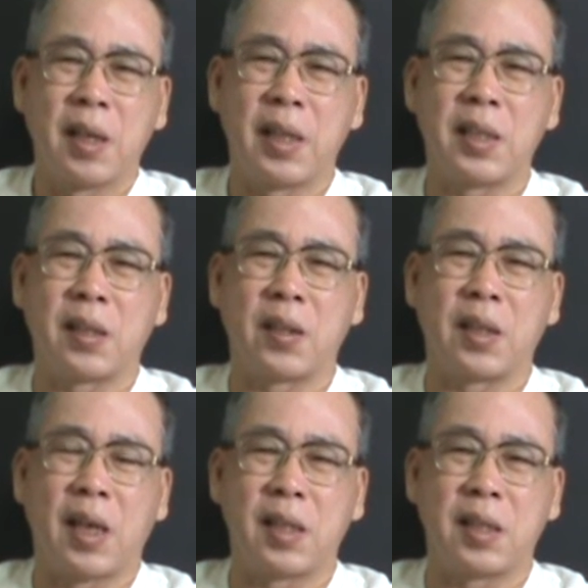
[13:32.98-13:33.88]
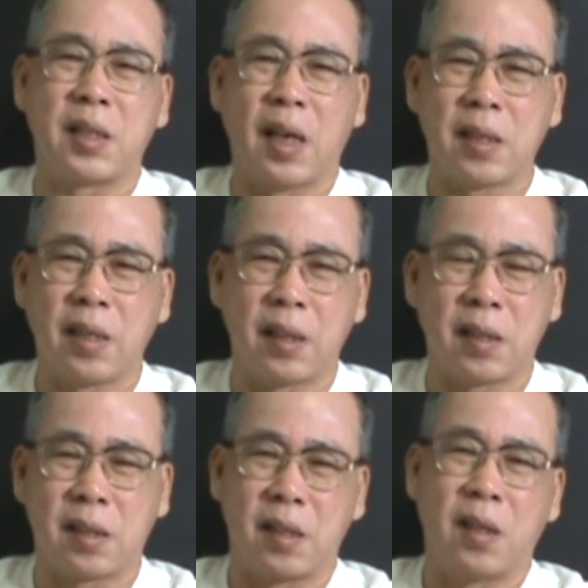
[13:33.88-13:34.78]
联想到他那个下乡
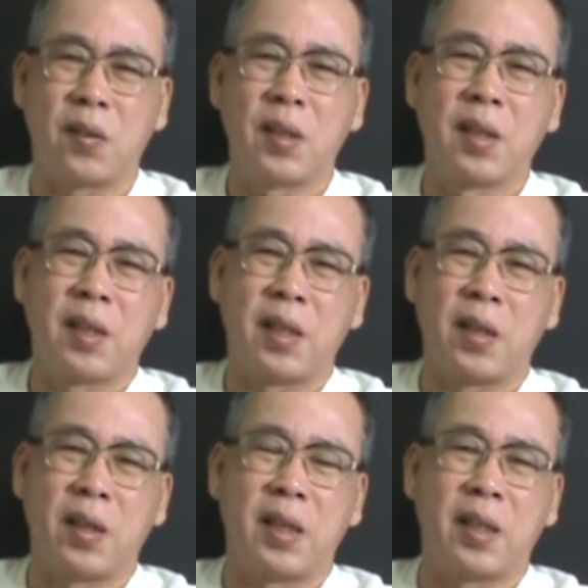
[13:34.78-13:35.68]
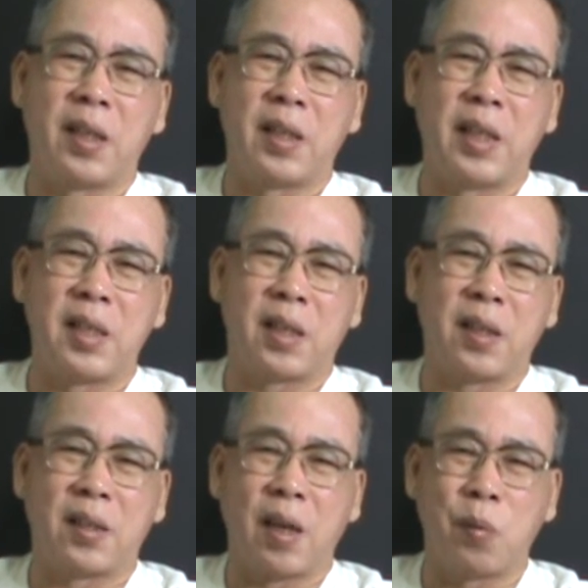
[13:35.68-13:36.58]
的时候，联呃联想
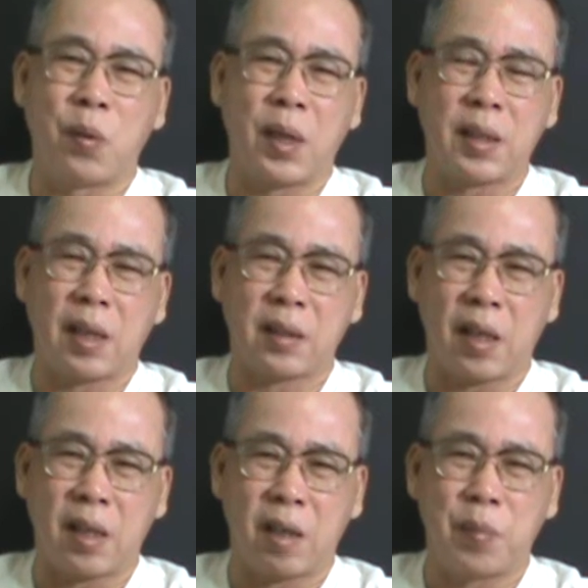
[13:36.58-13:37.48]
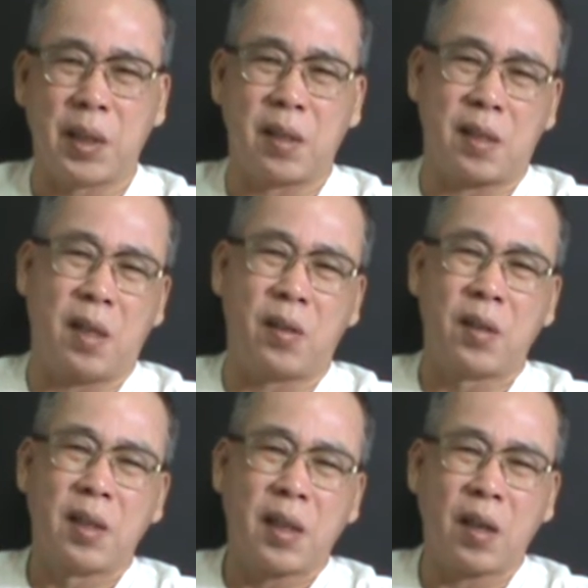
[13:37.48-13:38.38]
到他文化大大革命的时候，
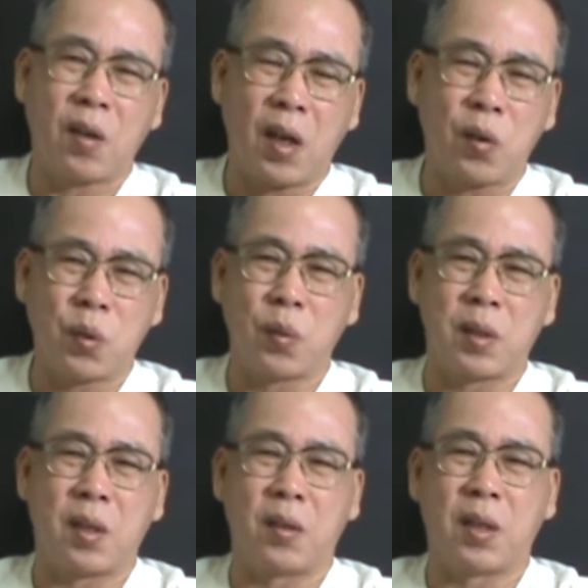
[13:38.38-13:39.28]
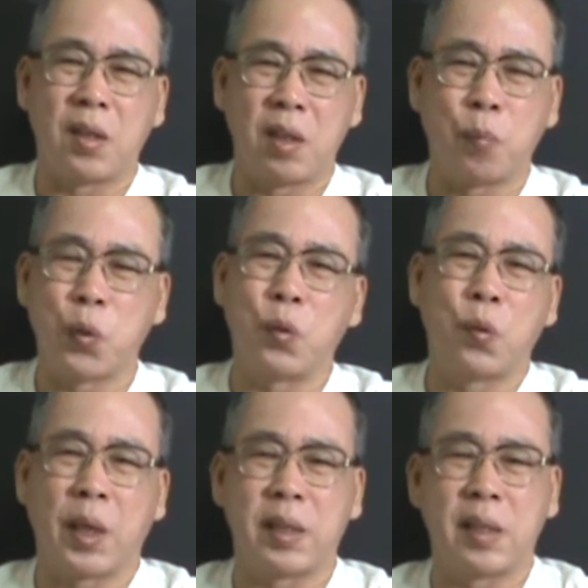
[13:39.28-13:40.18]
还有劳动的时候的一些不愉
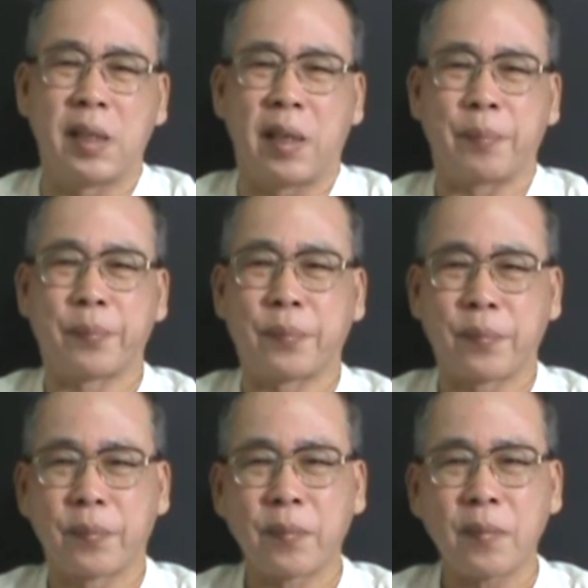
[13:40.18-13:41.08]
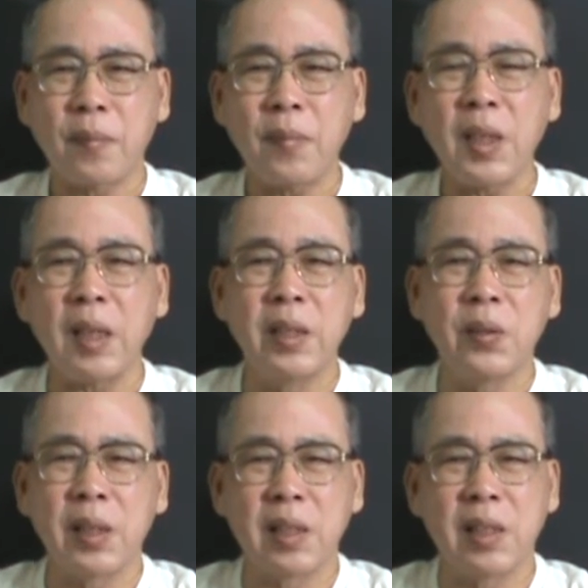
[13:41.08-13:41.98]
快经验，因
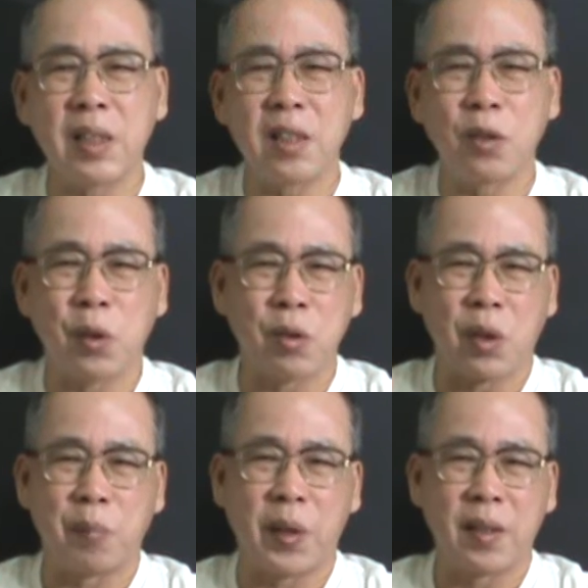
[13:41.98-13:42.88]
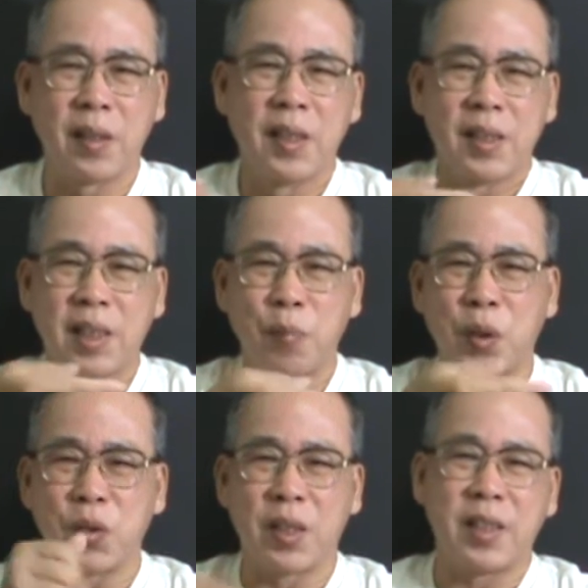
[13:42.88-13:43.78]
为那是政治宣传嘛。像
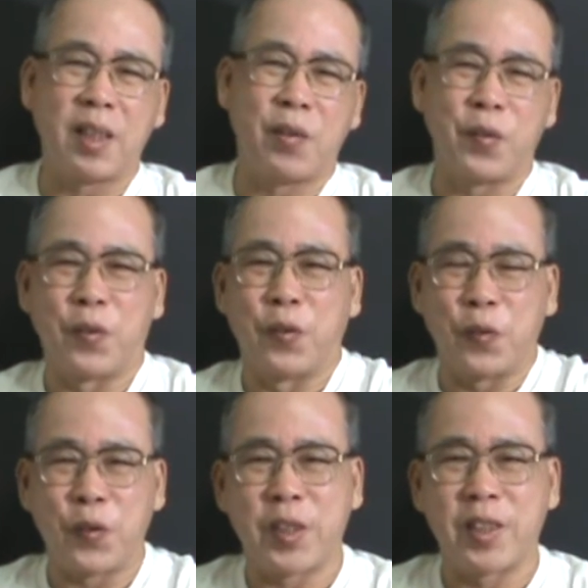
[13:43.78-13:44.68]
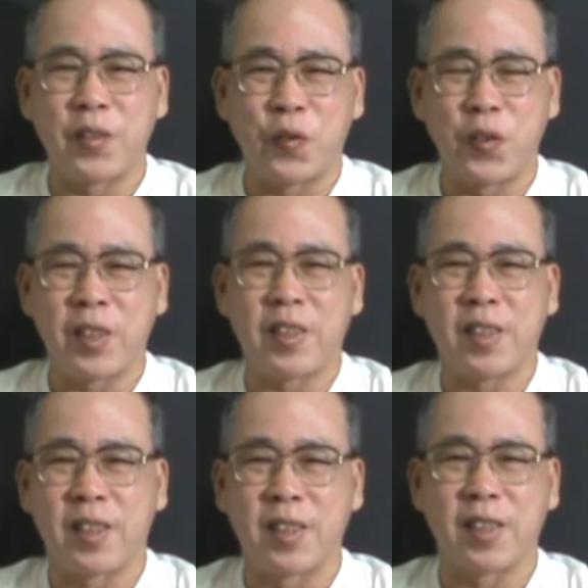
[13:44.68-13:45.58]
比如说这个夫妻夫妻
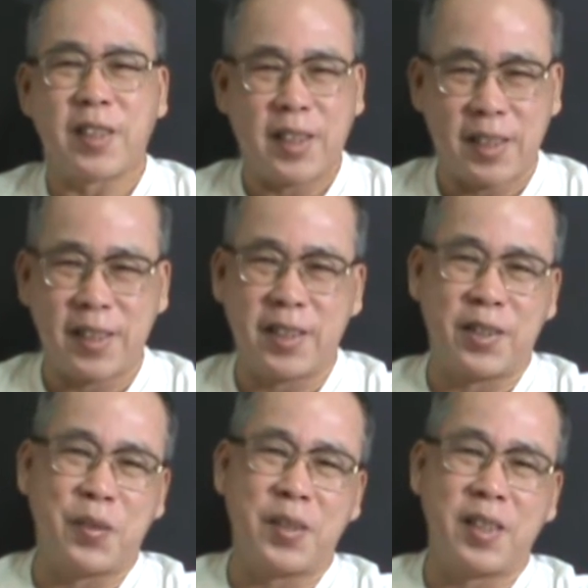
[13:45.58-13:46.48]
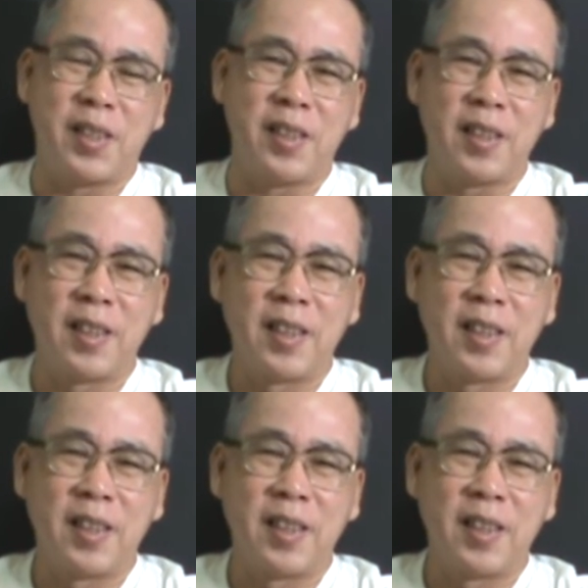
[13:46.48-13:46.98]
四字也是其中之一。